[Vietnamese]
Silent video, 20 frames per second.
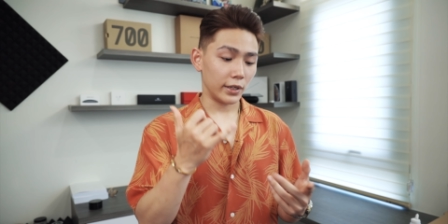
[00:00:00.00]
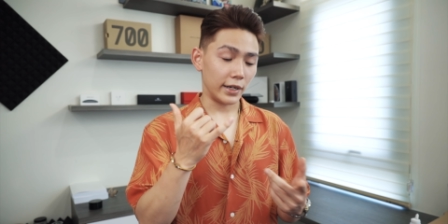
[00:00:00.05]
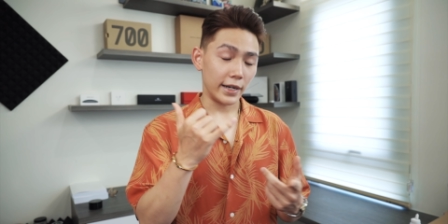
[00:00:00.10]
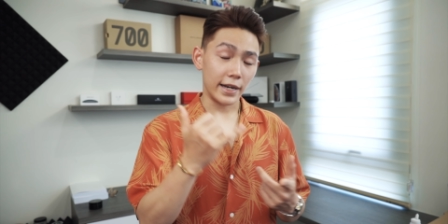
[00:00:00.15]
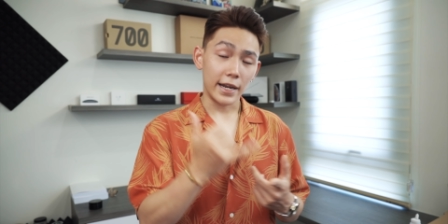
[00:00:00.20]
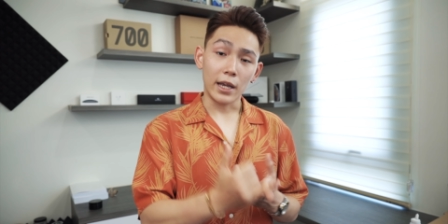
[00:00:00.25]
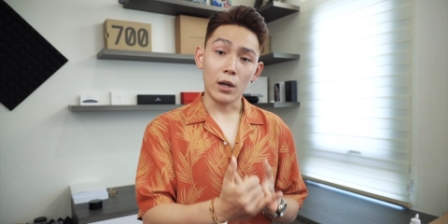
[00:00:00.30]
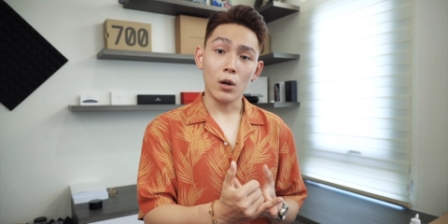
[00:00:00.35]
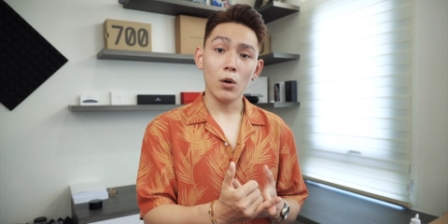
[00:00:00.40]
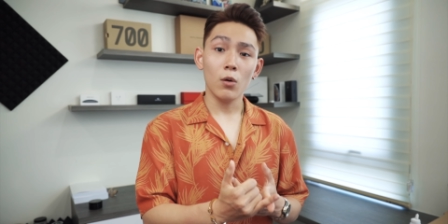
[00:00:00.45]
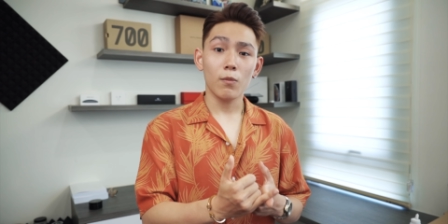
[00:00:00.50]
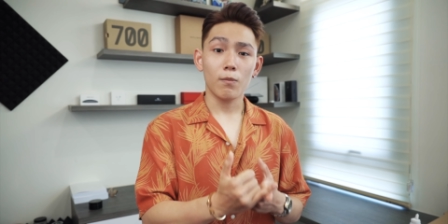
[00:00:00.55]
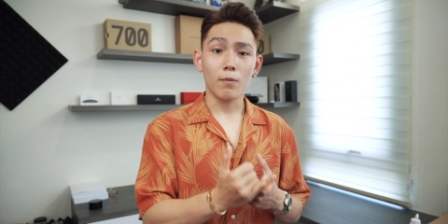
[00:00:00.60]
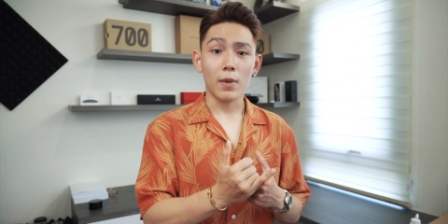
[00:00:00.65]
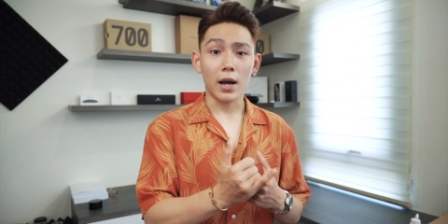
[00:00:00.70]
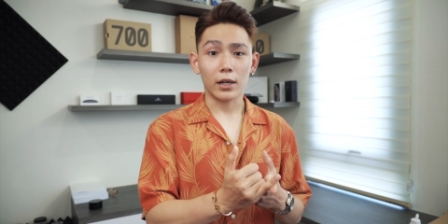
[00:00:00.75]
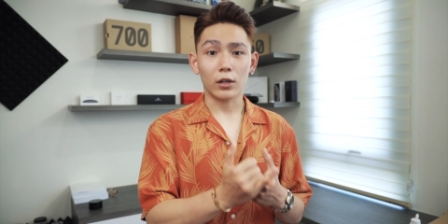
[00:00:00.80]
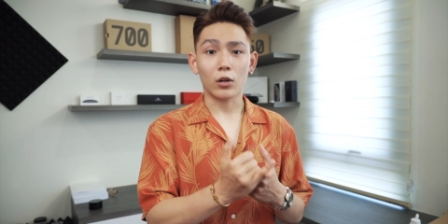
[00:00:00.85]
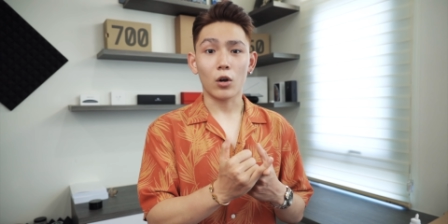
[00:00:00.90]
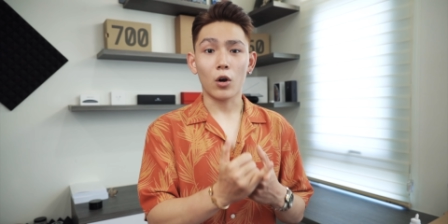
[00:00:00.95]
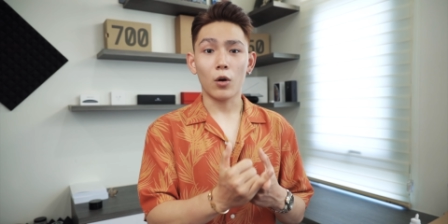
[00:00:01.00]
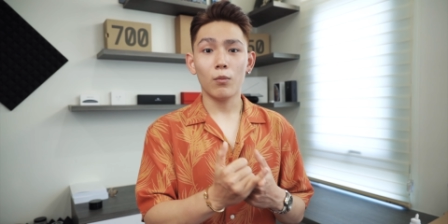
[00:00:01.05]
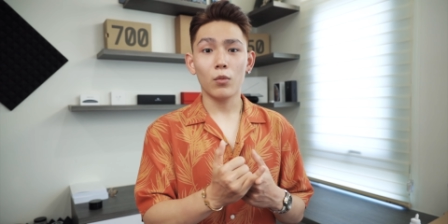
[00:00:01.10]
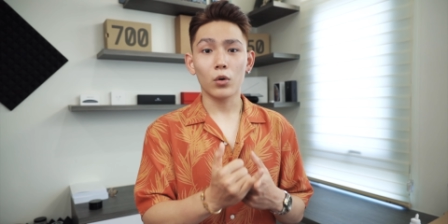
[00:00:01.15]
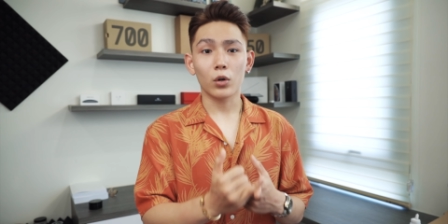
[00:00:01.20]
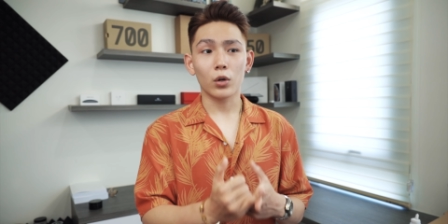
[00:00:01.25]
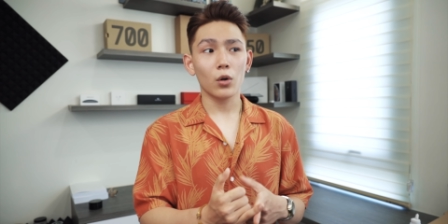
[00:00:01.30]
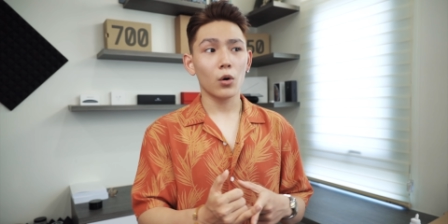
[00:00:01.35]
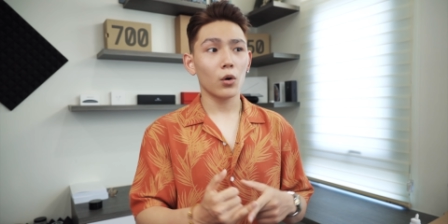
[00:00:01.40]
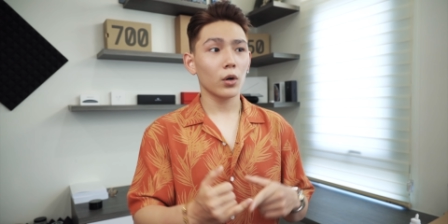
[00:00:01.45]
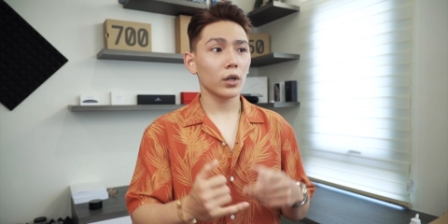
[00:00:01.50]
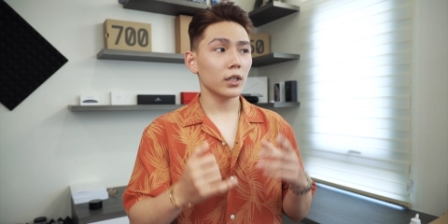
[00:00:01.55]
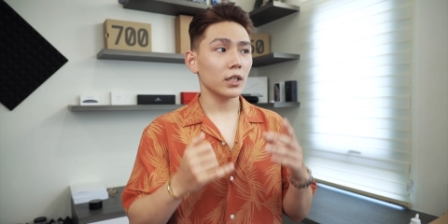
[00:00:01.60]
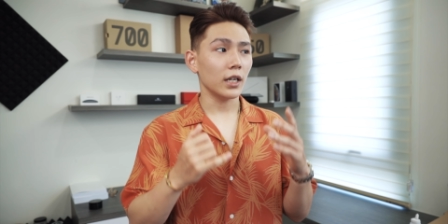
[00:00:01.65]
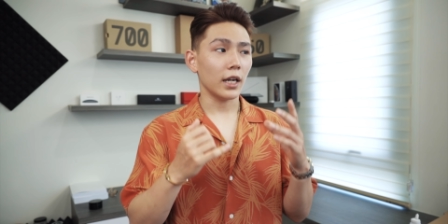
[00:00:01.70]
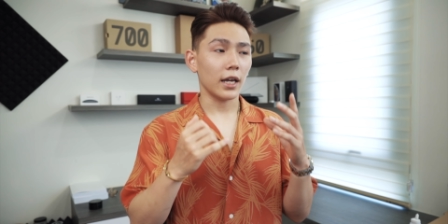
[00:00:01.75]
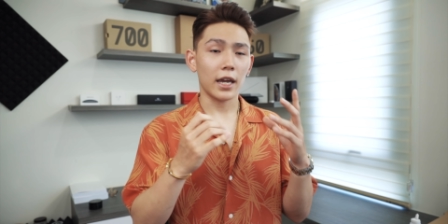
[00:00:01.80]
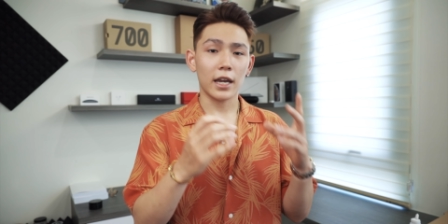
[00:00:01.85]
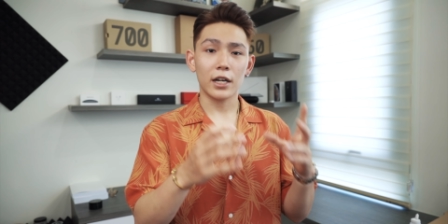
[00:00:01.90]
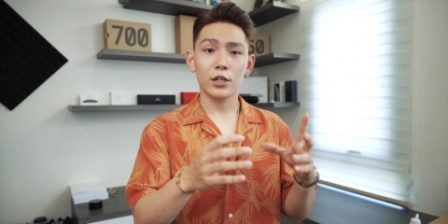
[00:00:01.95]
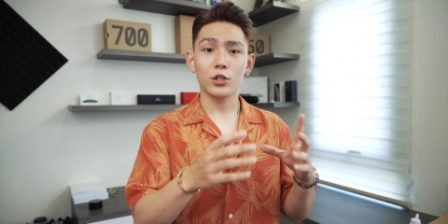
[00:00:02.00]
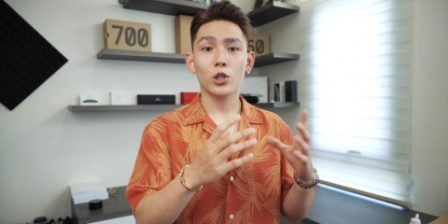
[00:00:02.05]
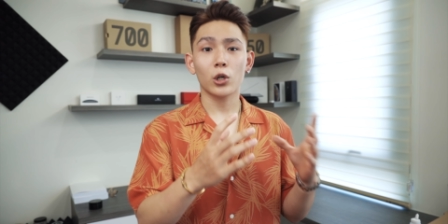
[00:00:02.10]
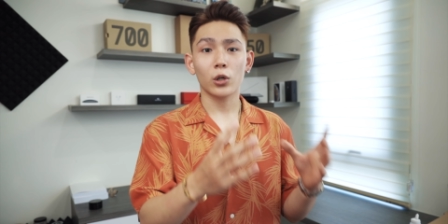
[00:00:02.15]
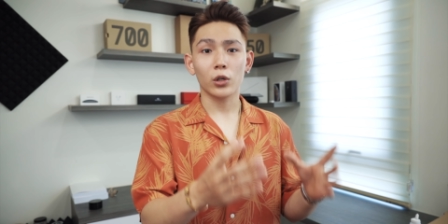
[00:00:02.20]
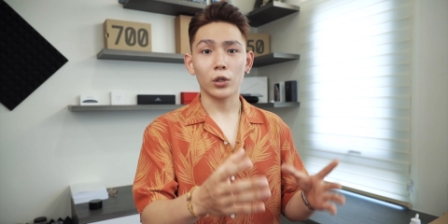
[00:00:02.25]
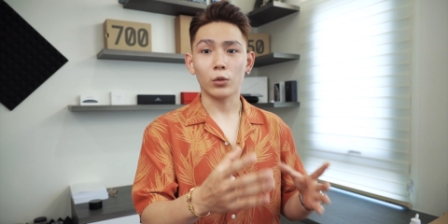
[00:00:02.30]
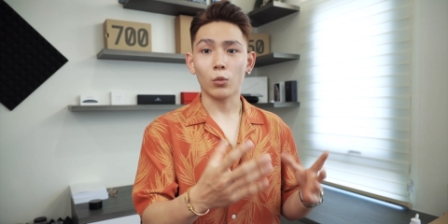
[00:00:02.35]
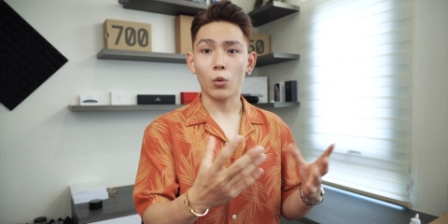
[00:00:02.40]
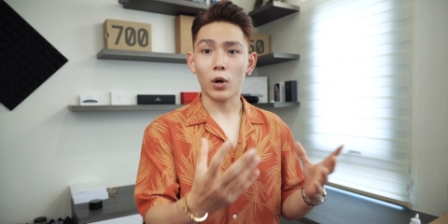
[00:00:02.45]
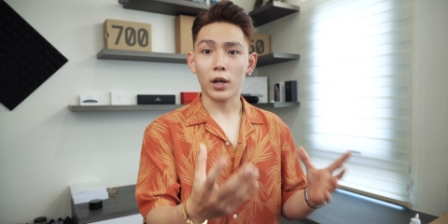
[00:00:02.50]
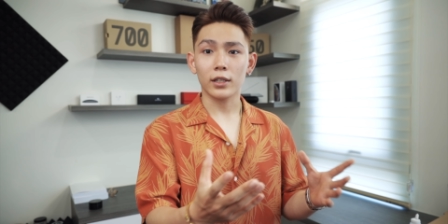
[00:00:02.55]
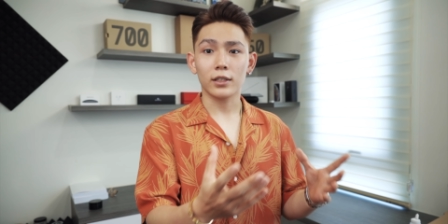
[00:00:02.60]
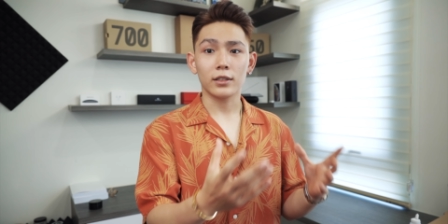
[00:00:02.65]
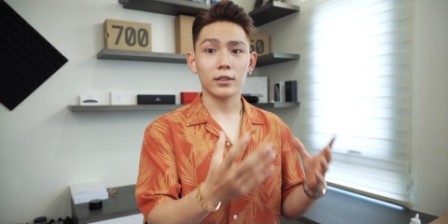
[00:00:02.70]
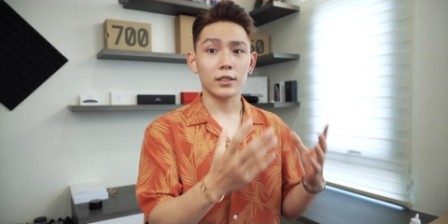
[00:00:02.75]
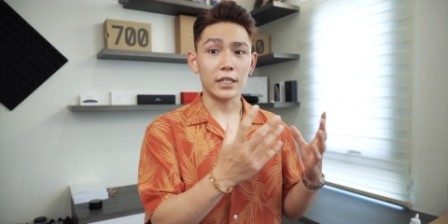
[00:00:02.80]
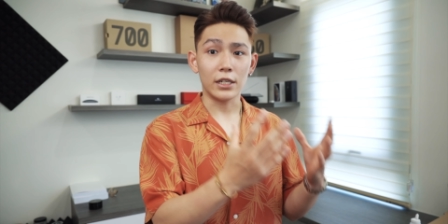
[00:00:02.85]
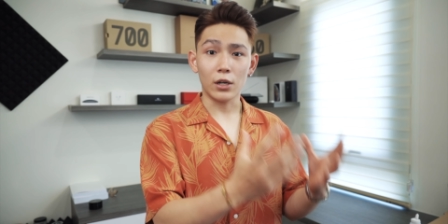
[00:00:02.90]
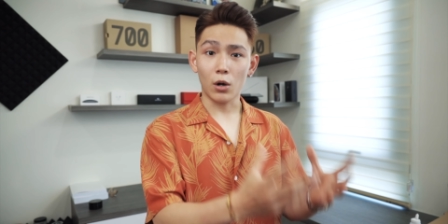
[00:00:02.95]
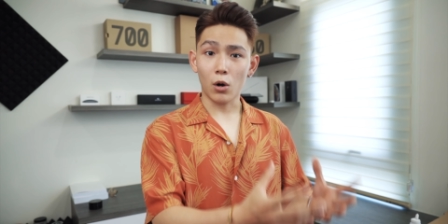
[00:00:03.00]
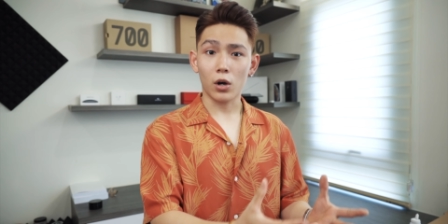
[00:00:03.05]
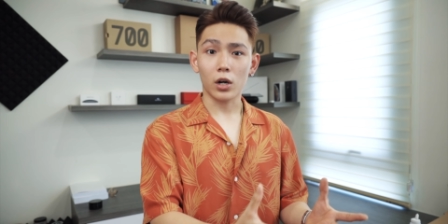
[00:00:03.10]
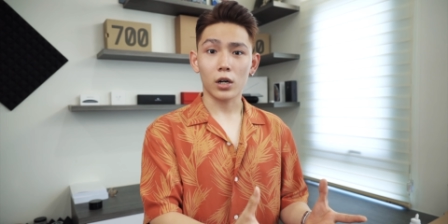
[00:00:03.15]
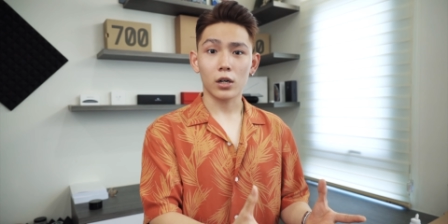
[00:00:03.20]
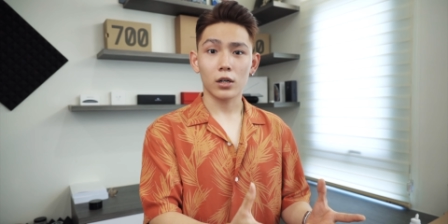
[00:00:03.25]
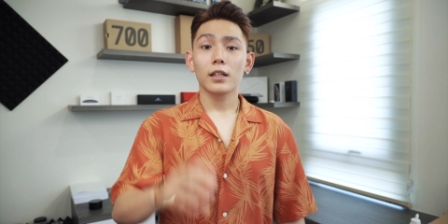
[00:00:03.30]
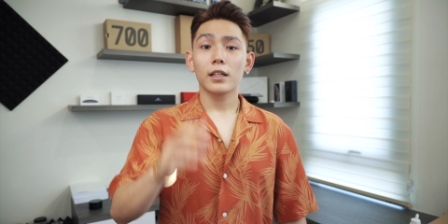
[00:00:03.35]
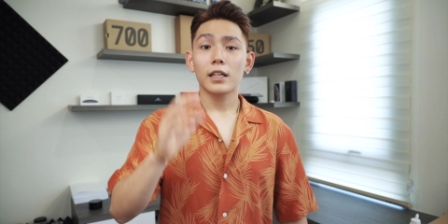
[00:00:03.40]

nếu bạn có một đôi Air Jordan 1 Dior